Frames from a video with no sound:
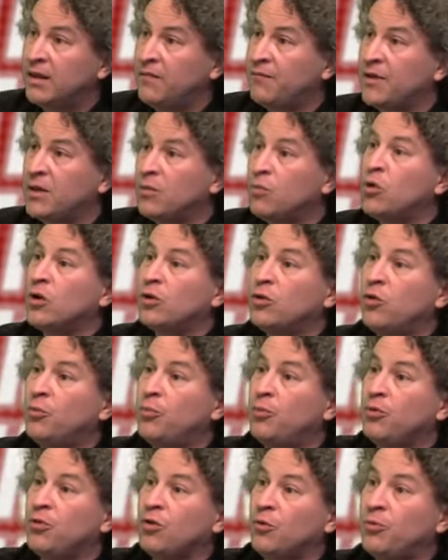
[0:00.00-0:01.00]
fins de mois de
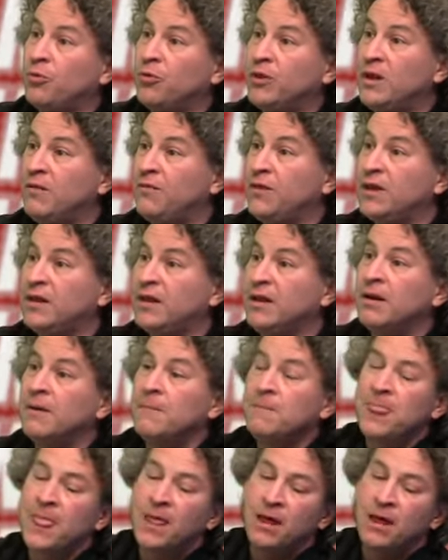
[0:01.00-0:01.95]
plus en plus difficiles.